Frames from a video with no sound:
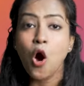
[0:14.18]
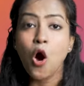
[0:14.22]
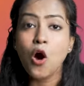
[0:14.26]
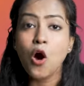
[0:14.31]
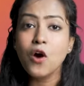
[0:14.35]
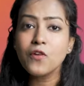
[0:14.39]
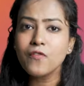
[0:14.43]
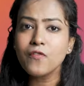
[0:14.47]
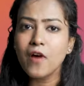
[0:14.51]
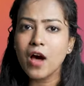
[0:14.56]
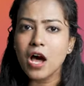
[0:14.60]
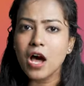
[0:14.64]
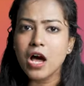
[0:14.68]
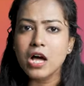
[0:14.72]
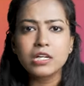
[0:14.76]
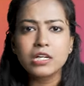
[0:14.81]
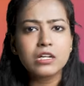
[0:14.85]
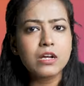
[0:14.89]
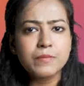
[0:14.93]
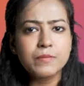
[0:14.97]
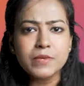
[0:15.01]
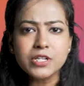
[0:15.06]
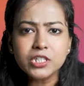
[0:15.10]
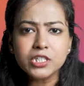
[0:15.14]
और वहाँ
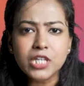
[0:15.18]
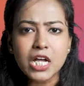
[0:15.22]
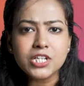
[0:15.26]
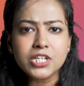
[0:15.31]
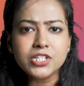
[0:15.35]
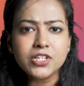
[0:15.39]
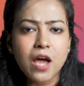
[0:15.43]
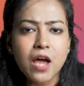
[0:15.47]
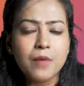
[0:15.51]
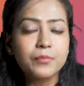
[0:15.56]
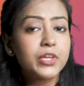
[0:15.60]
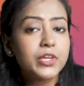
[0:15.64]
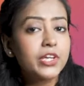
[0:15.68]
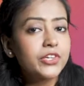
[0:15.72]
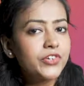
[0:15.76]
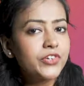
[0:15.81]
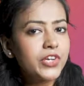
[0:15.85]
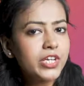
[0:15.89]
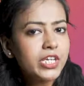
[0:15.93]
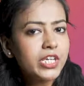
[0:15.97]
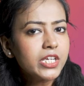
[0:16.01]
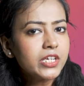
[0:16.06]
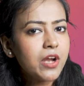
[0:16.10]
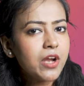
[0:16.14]
कमरताज नाम के
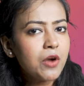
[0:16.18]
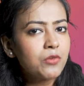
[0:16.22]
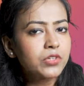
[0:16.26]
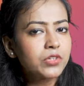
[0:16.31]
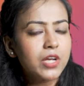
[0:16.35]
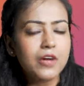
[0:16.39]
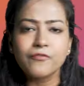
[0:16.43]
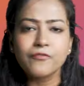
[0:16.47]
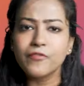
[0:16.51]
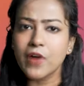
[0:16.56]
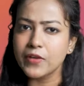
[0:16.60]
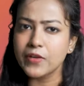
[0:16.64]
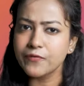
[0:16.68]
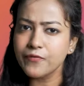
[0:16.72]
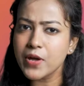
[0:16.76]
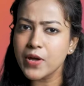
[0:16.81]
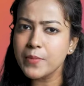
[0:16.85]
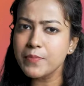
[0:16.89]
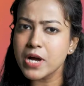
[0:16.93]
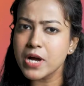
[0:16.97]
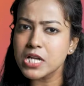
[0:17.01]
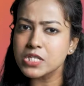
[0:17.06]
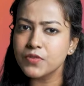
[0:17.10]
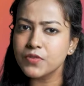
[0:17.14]
ट्रेनिंग ग्राउंड का
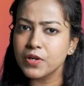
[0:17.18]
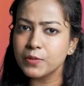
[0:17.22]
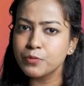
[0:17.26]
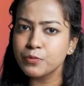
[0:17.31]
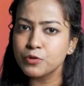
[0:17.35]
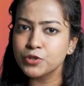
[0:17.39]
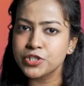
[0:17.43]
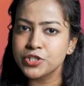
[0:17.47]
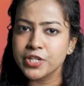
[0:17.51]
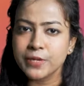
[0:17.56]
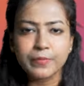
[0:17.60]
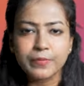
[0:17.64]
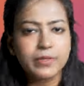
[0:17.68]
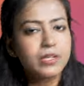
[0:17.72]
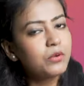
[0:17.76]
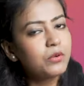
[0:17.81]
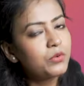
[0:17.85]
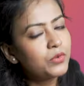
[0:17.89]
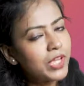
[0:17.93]
वाईफाई पासवर्ड पूछने पर